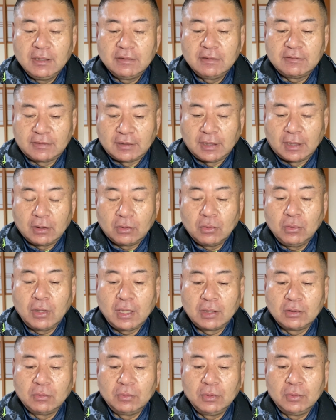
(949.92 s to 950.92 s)
さて、後
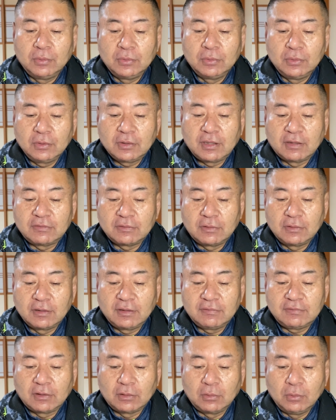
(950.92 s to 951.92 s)
半の部分の結論
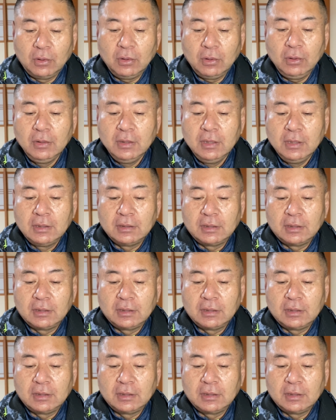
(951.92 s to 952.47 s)
ですけども、